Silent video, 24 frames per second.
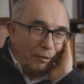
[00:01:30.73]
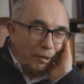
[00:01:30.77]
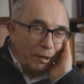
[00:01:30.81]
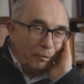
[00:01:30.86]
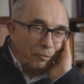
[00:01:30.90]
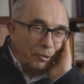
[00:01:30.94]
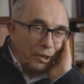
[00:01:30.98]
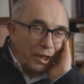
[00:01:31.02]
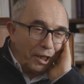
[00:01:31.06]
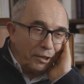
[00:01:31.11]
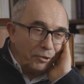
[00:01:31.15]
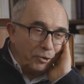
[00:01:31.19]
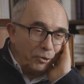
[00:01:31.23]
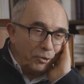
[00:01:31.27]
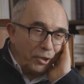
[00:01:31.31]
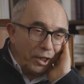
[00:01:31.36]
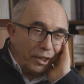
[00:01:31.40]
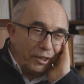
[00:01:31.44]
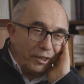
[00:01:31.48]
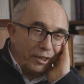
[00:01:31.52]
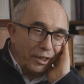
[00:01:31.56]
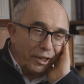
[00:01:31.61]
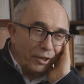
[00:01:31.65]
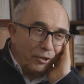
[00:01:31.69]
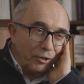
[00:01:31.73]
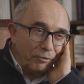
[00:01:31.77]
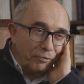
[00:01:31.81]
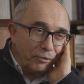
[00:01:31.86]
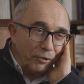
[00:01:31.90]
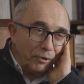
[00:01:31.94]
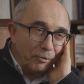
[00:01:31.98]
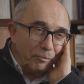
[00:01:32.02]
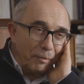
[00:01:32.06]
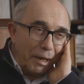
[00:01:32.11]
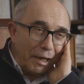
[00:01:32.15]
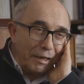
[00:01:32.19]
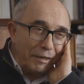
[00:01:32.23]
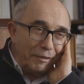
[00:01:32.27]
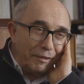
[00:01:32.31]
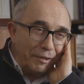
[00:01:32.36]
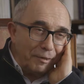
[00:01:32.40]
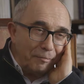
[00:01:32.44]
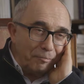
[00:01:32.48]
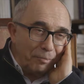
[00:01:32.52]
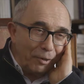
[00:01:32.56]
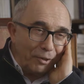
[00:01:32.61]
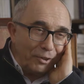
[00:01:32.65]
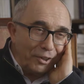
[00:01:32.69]
I would like to take care of your money
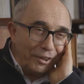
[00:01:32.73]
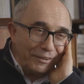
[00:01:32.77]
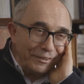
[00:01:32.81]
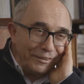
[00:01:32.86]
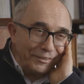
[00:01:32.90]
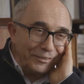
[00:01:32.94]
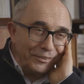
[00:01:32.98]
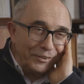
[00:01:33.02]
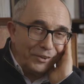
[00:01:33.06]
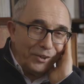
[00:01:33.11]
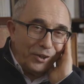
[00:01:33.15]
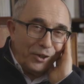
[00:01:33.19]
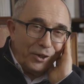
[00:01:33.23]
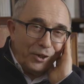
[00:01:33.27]
in Poland.